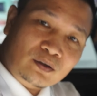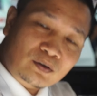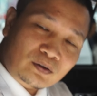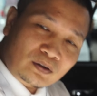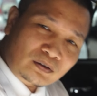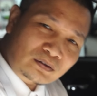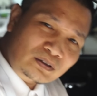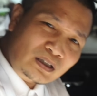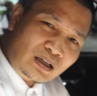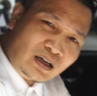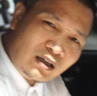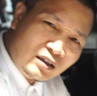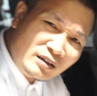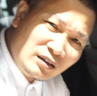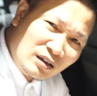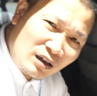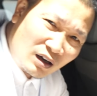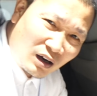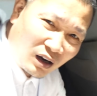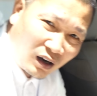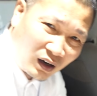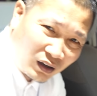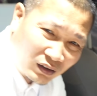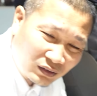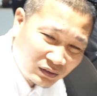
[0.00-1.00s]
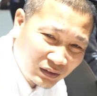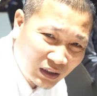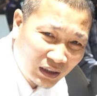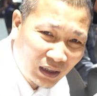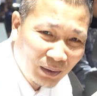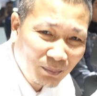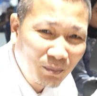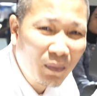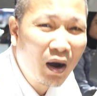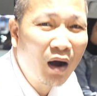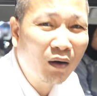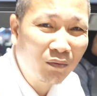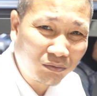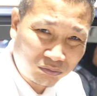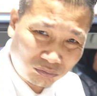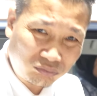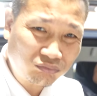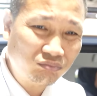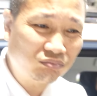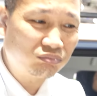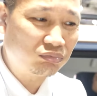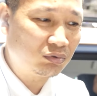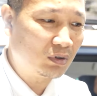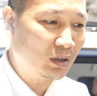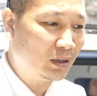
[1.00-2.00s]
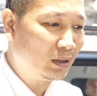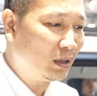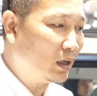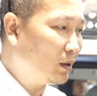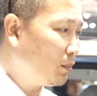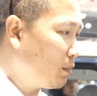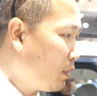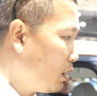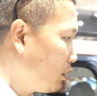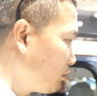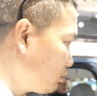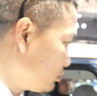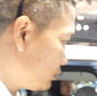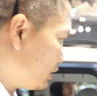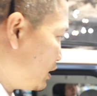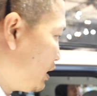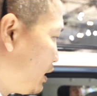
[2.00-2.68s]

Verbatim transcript: nó rất là nhỏ, rất là mỏng.